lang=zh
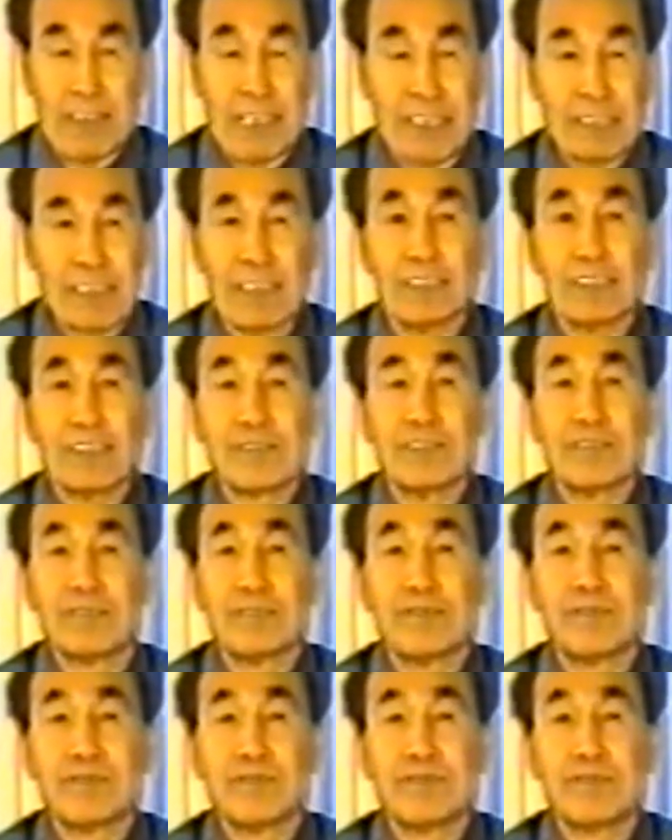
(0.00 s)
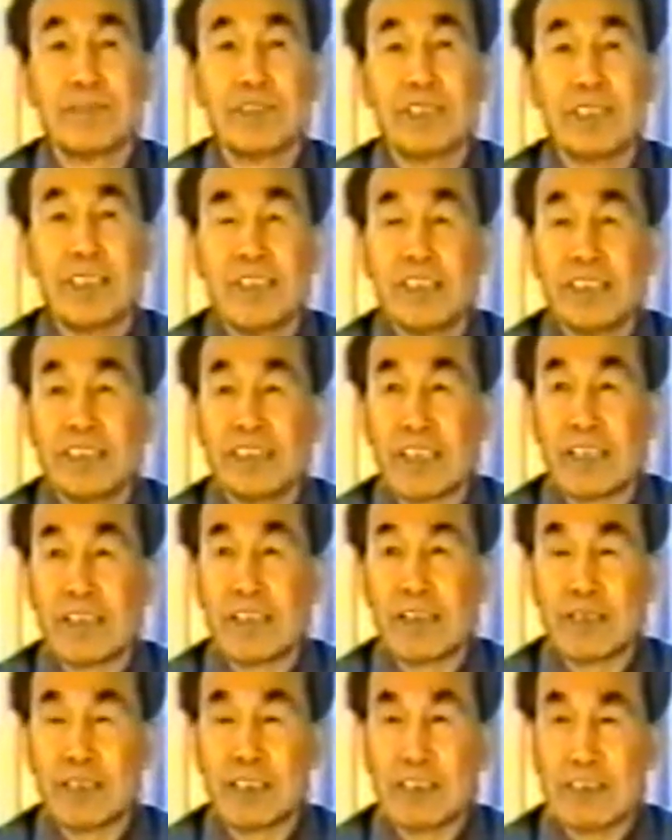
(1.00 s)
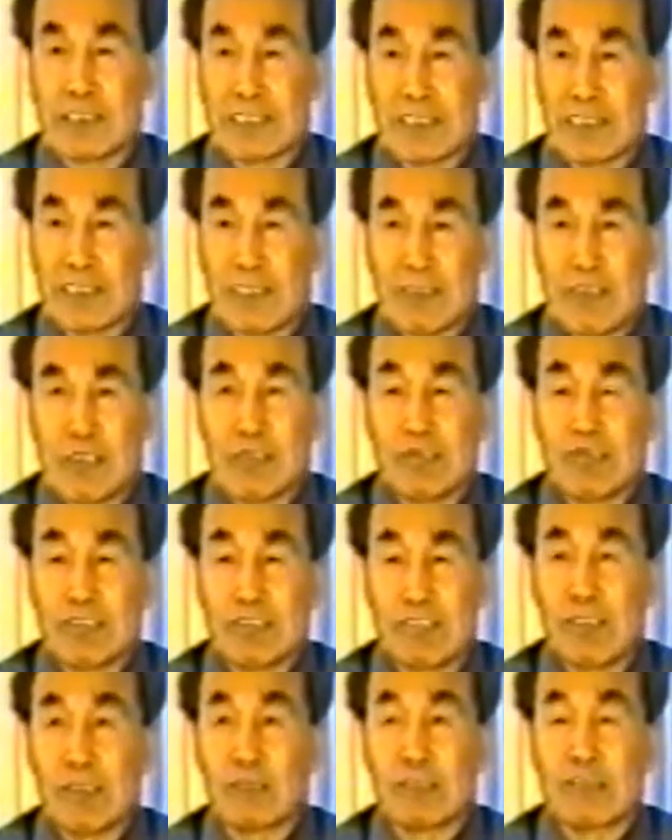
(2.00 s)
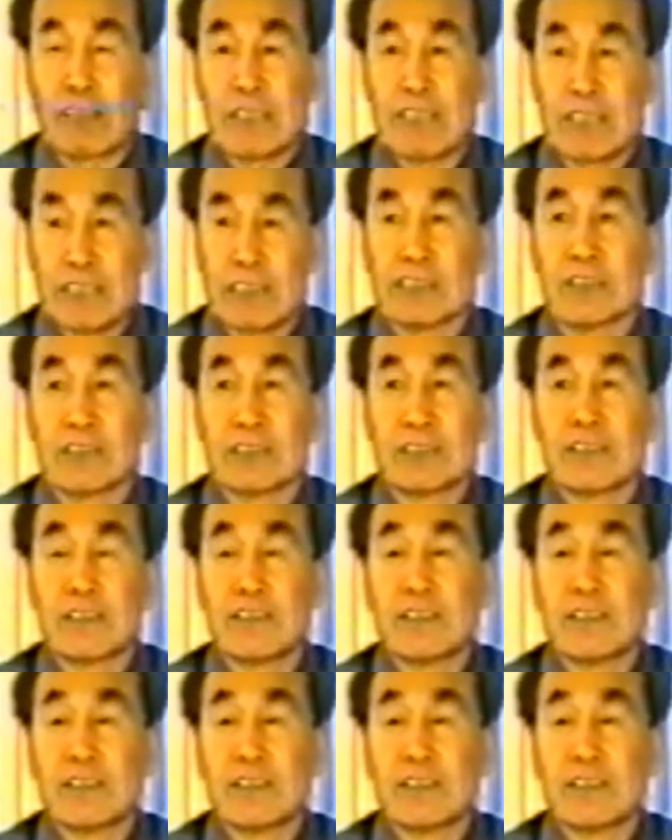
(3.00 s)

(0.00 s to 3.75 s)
发劲儿，所以我们叫经常往骨髓里边灌劲儿，